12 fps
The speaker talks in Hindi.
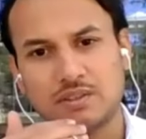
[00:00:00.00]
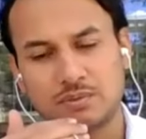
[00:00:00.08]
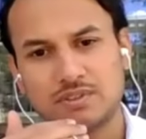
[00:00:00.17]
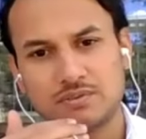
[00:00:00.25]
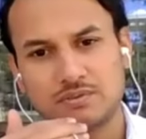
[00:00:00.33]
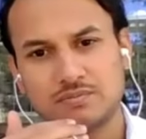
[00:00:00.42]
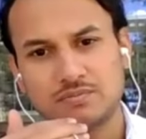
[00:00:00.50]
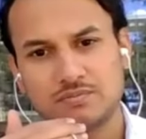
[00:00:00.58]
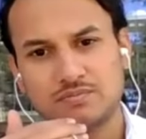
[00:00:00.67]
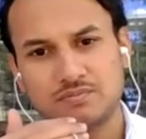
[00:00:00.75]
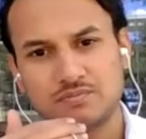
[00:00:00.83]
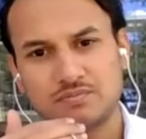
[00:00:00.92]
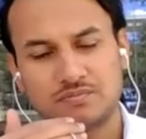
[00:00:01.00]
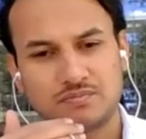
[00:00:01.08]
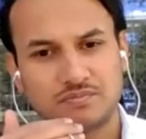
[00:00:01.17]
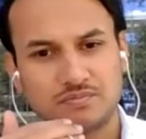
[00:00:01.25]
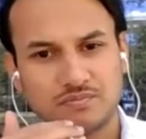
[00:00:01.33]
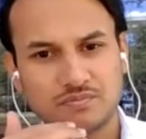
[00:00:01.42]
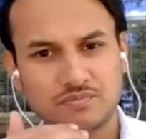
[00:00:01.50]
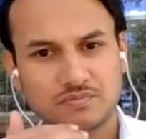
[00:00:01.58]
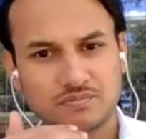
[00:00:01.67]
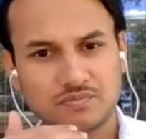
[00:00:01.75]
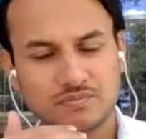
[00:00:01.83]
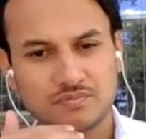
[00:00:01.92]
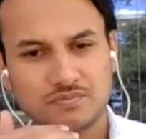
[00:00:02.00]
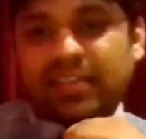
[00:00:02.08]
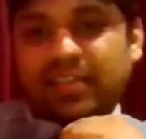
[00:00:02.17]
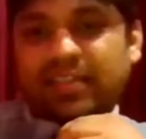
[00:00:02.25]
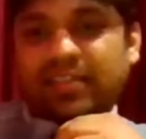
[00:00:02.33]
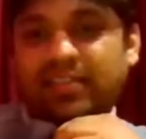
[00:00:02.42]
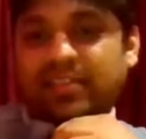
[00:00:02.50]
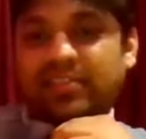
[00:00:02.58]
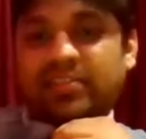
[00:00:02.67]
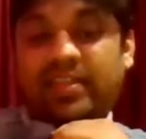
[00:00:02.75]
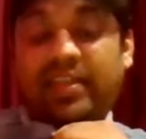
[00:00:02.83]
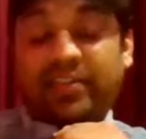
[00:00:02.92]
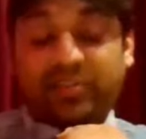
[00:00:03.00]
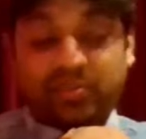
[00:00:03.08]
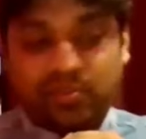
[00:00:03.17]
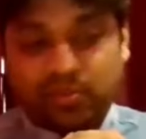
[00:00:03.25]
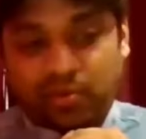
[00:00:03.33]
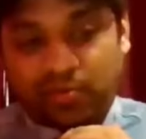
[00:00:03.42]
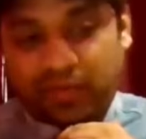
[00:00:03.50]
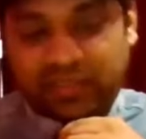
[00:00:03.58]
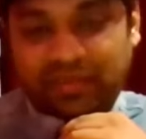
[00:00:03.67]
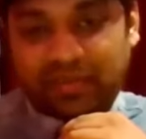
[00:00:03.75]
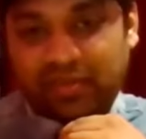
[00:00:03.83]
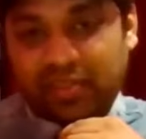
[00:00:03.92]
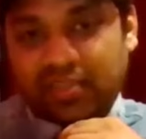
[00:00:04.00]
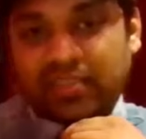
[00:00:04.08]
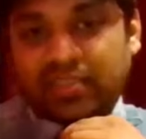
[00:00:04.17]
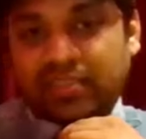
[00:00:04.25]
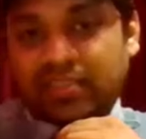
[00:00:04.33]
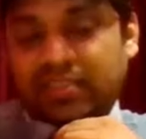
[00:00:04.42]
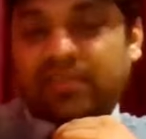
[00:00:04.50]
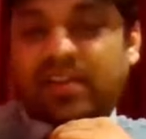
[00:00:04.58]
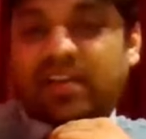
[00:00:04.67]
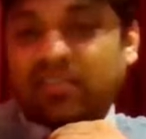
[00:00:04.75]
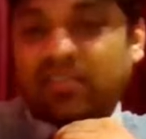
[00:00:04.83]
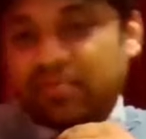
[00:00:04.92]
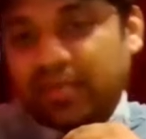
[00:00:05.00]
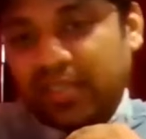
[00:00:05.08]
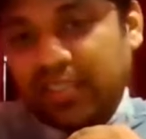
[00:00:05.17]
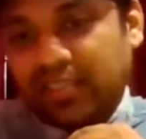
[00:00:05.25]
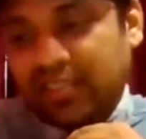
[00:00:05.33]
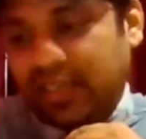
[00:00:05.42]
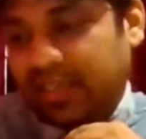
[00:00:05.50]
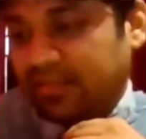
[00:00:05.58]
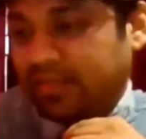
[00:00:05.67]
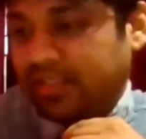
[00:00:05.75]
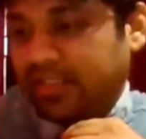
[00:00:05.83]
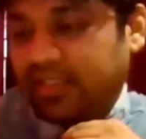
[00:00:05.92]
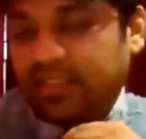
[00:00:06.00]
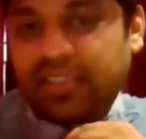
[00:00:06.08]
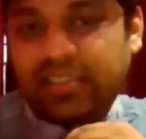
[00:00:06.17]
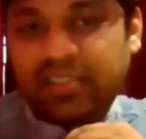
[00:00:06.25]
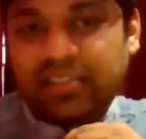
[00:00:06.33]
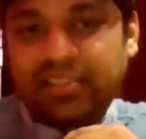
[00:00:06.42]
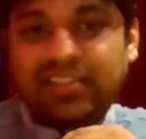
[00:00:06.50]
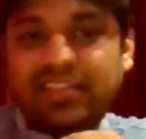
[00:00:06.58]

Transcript: हिसाब से ओके ओके थैंक यू सो मच फॉर दिस वैल्यूएबल इनसाइट अभिजीत सर